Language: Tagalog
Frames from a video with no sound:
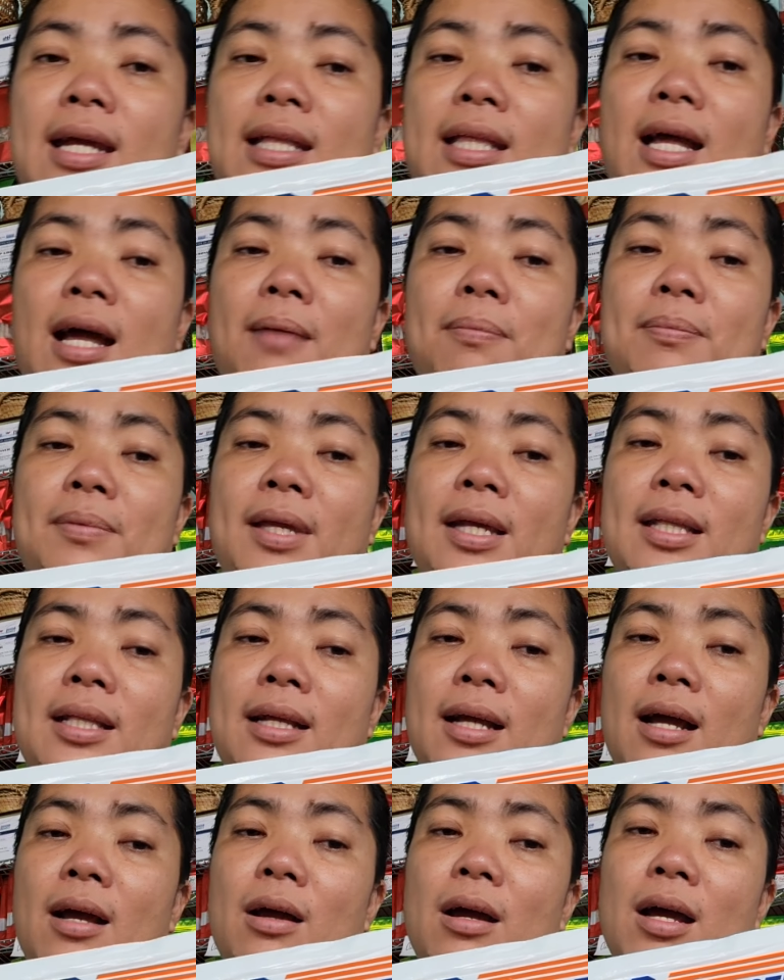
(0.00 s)

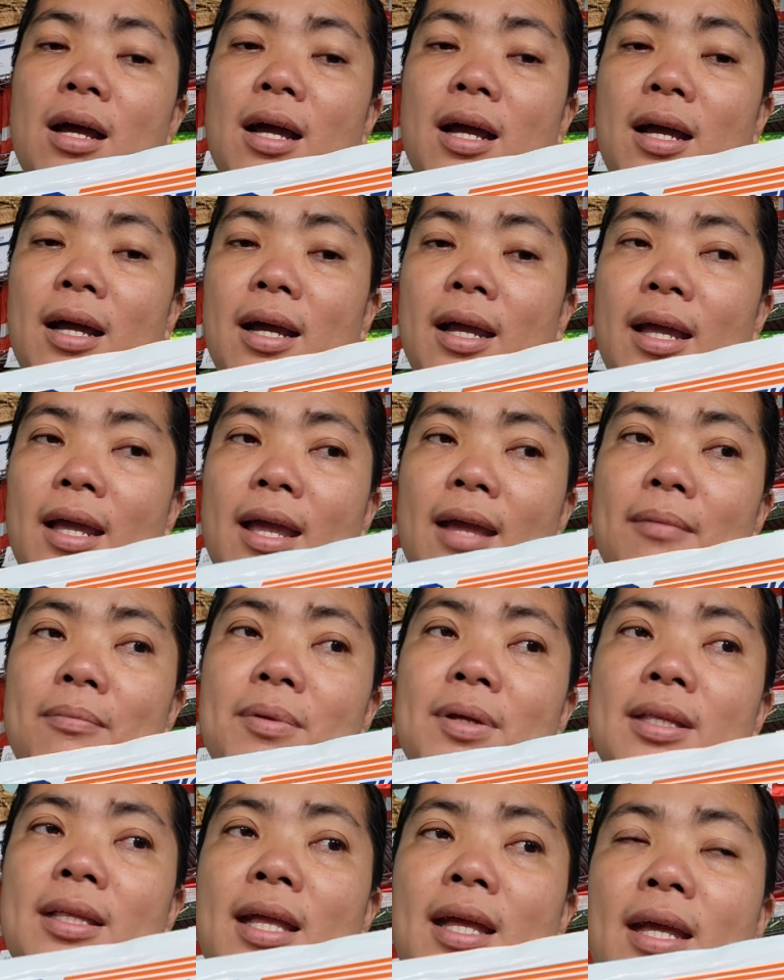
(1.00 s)
Ina-update ka
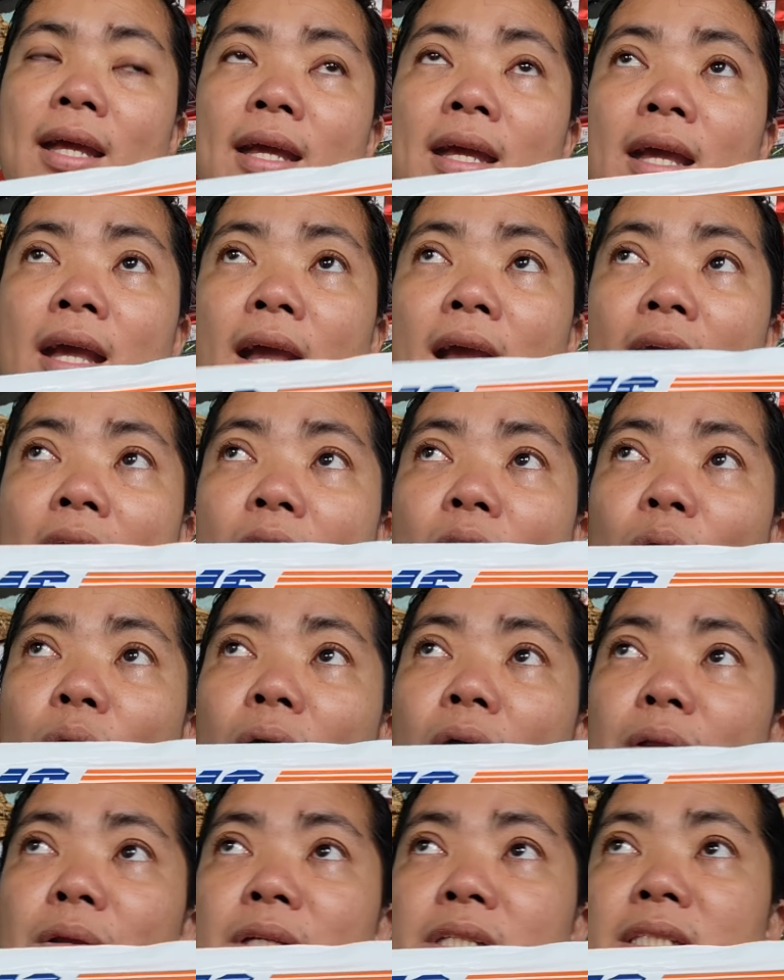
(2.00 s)
every day
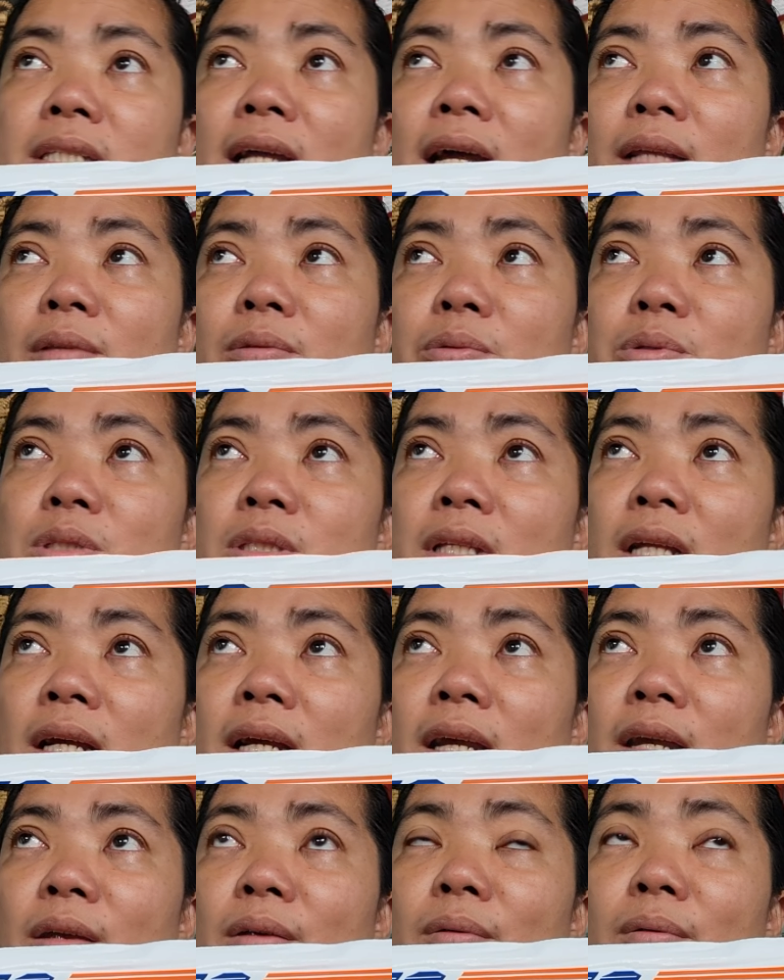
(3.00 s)
kung ano status
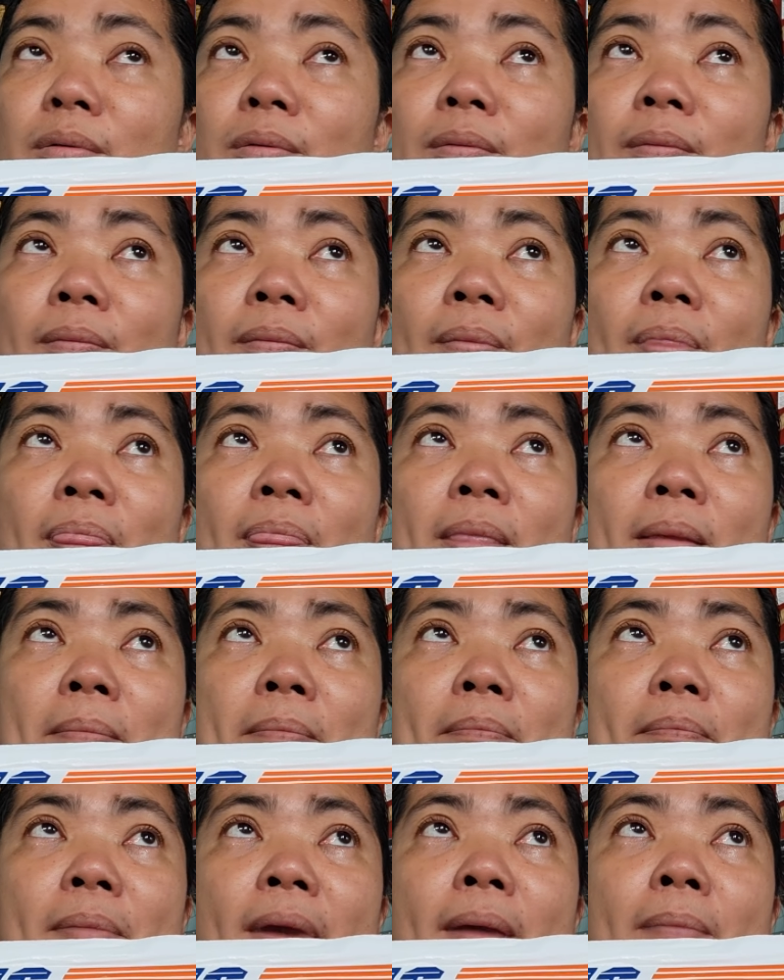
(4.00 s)
ng iyong
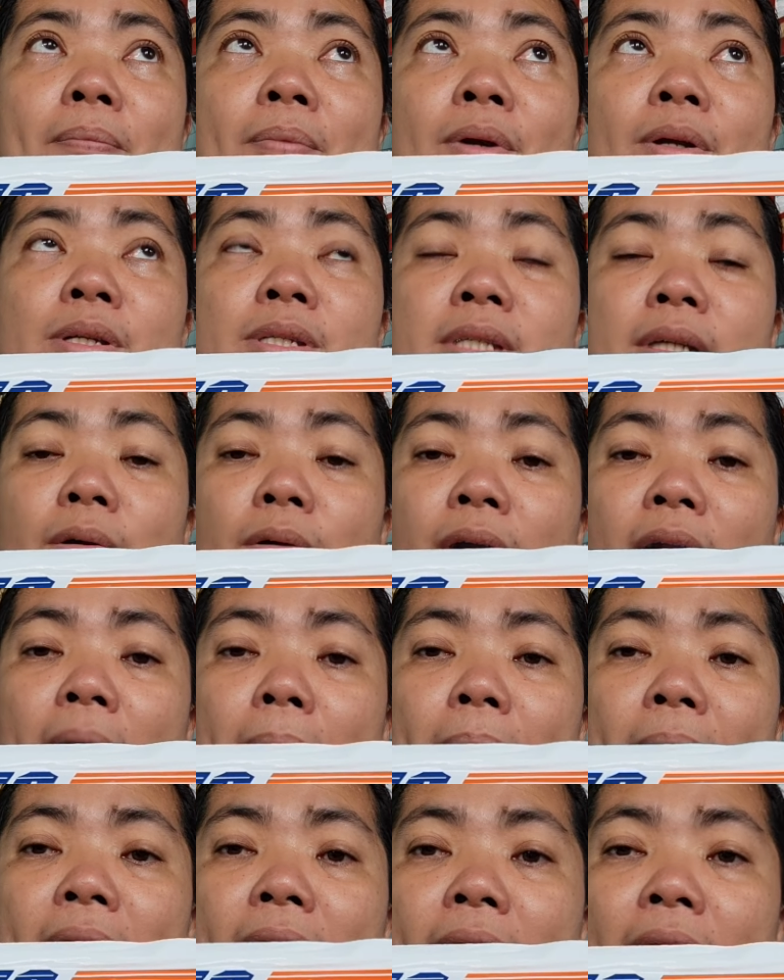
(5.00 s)
papers or
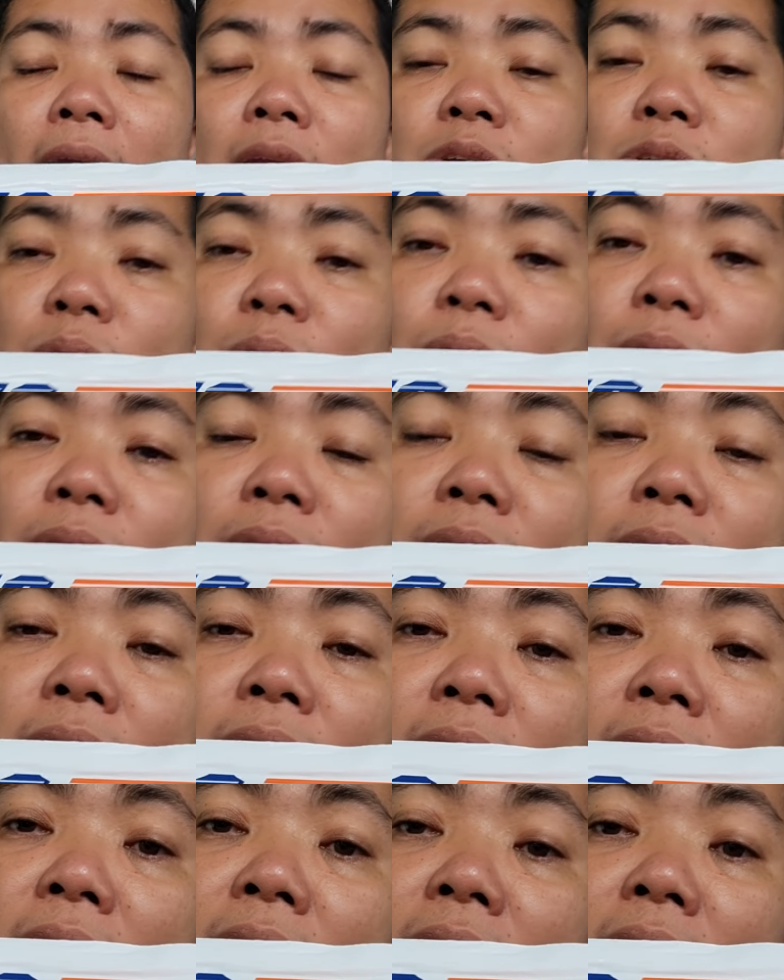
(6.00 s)
application.
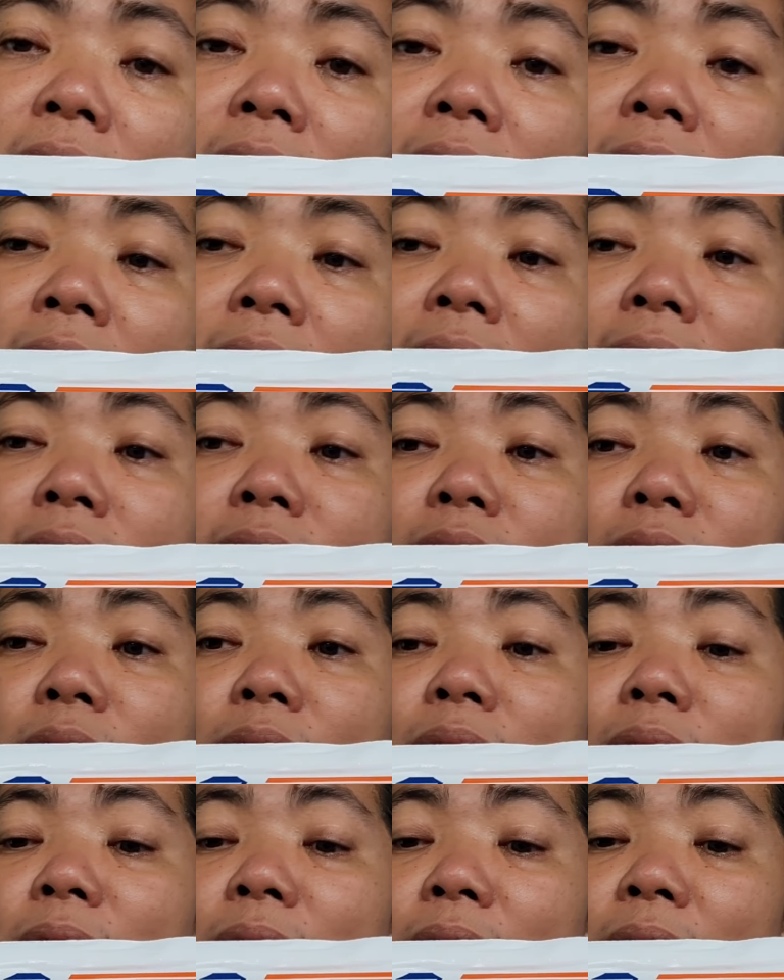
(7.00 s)
And
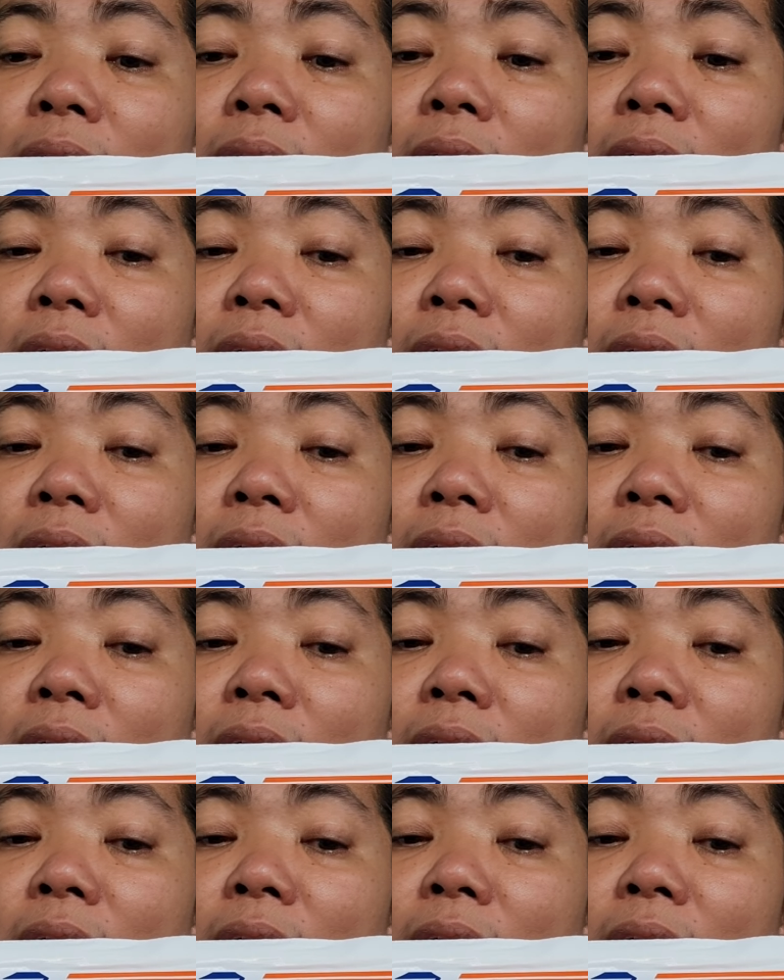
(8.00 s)
so,